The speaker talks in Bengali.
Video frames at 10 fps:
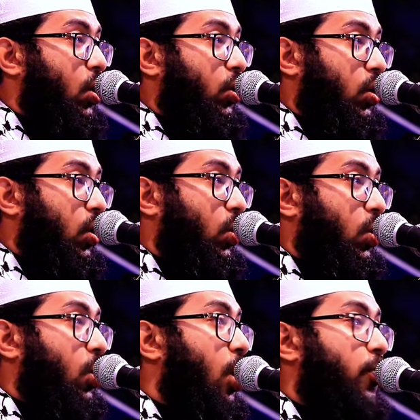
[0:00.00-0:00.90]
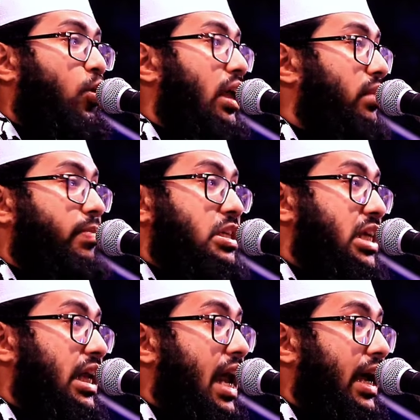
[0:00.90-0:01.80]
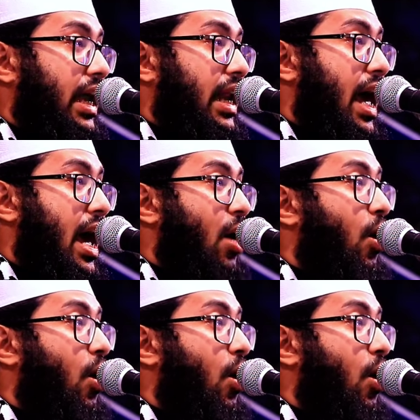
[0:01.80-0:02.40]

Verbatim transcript: অন্য কোনো অপরাধ বেশি লাগে না